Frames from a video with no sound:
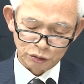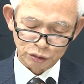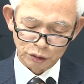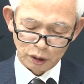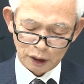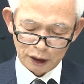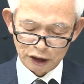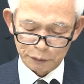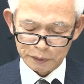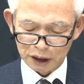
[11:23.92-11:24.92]
충렬왕
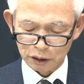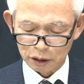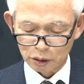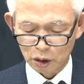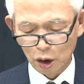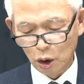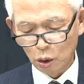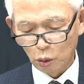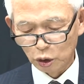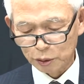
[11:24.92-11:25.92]
24년
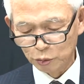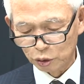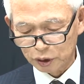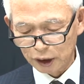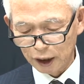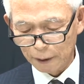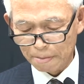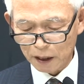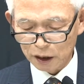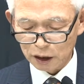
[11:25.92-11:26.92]
56세
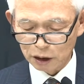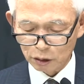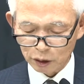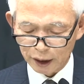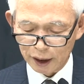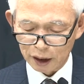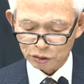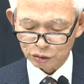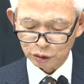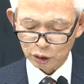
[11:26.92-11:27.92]
1월에
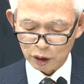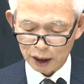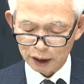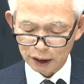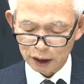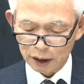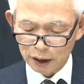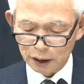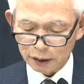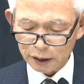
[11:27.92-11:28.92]
충렬왕이
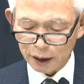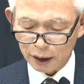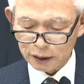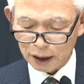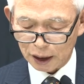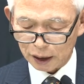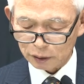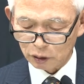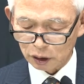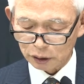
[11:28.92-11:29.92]
세자
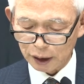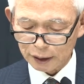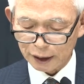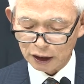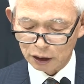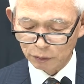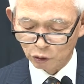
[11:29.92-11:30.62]
어, 세자 이름이